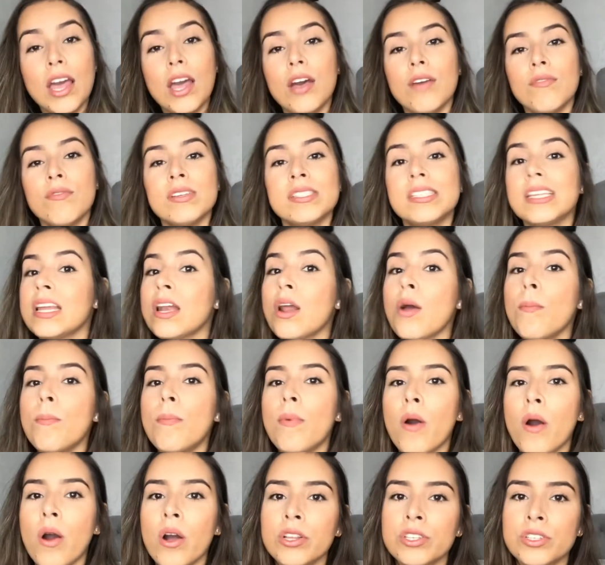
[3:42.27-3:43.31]
Você não
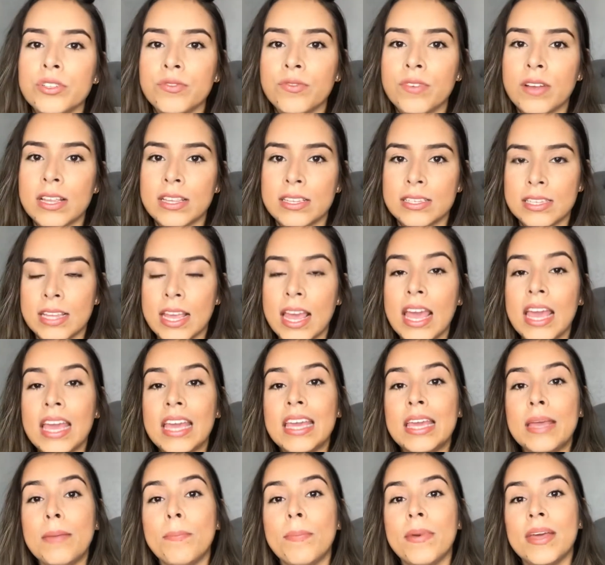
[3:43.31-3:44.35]
pode fazer
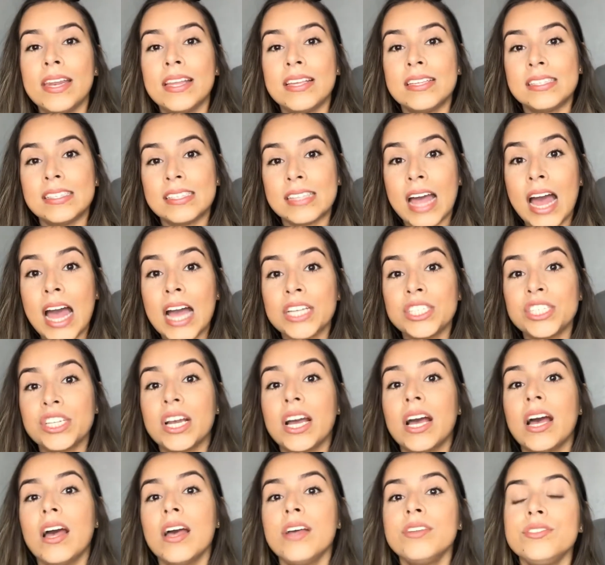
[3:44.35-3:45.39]

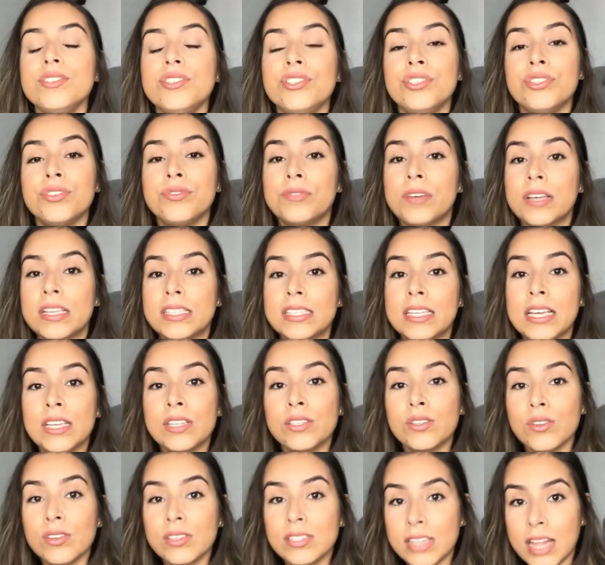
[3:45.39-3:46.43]
hiperestática antes de fazer
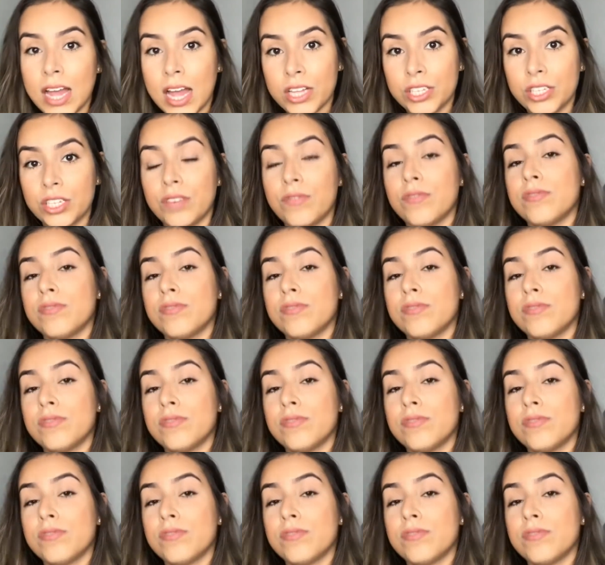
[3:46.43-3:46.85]
isostática.